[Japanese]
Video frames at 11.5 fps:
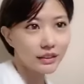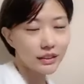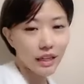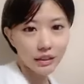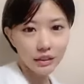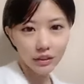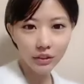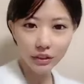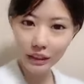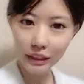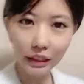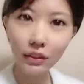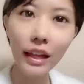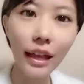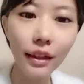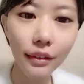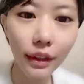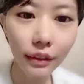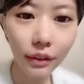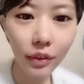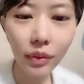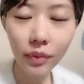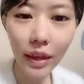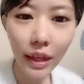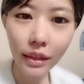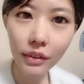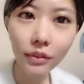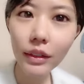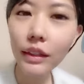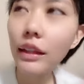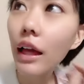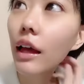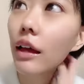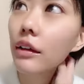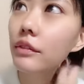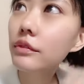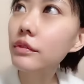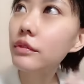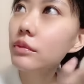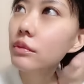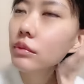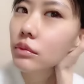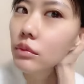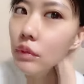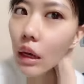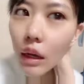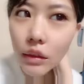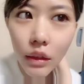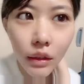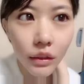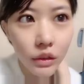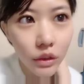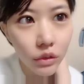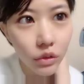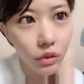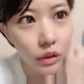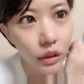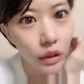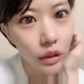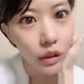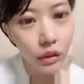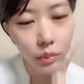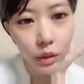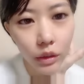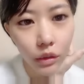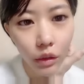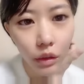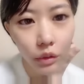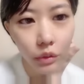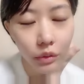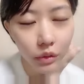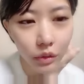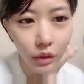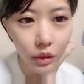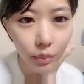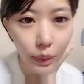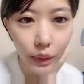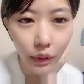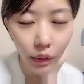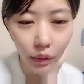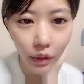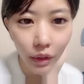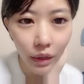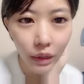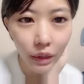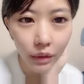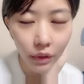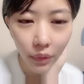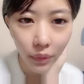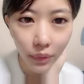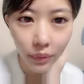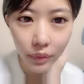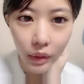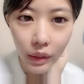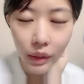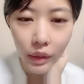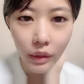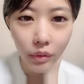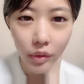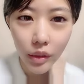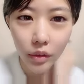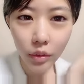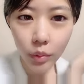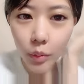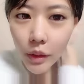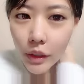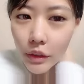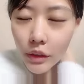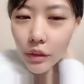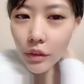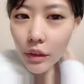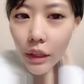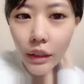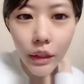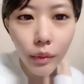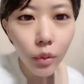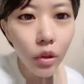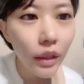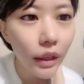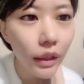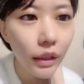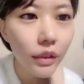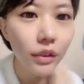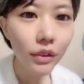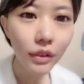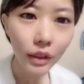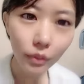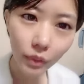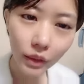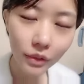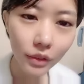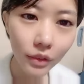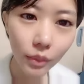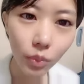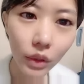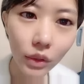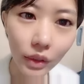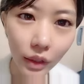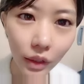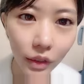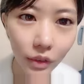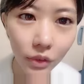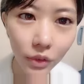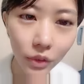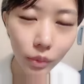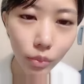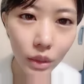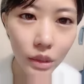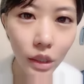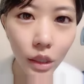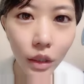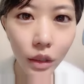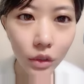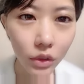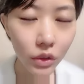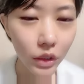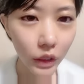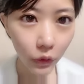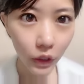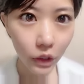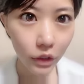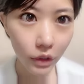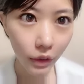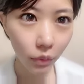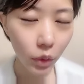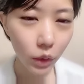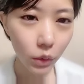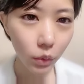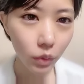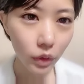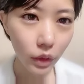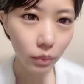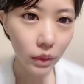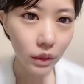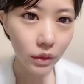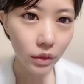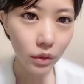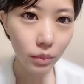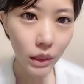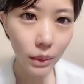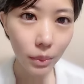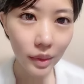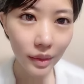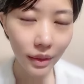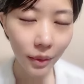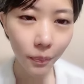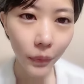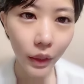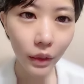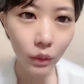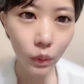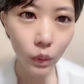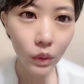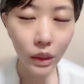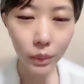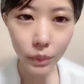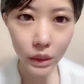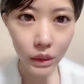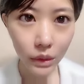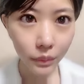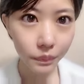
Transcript: じゃあ15分になったのでダンジャー見ます皆さん朝配信ちょっといきなり始めちゃったけどこんなに見に来てくれてありがとうではダンジャー見ます13位ガモーさんありがとうございます12ピノさんありがとうございます11位トラッキーさんありがとうございます10位まさまささんありがとうございます